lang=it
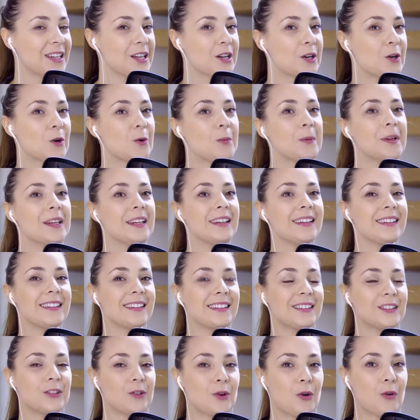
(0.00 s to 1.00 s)

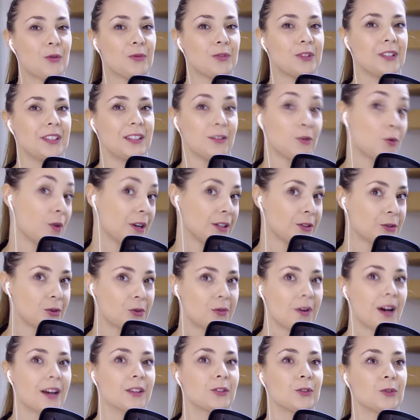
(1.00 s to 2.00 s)
Come trovi o hai
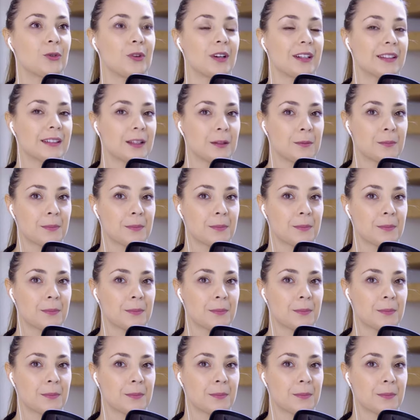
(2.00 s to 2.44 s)
trovato anche